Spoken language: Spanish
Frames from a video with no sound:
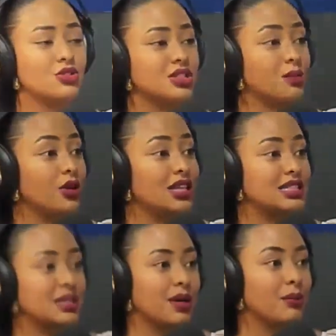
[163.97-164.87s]
no se puede
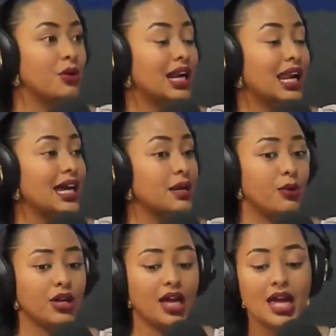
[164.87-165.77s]
decir, mi amor, el aire,
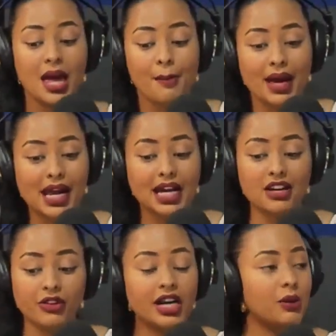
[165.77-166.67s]
porque ¿para qué
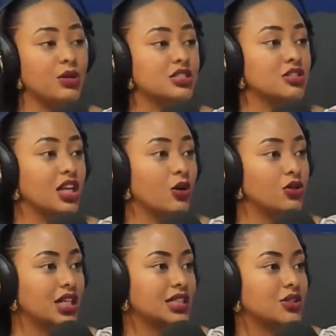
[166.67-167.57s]
fue que Wilson te
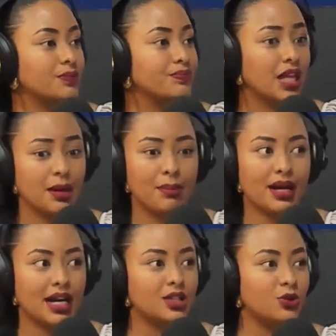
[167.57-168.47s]
contrató? Es
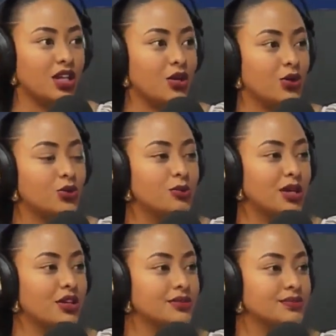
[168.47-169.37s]
para que tú dé los
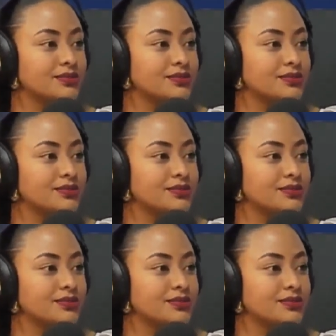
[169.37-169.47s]
números.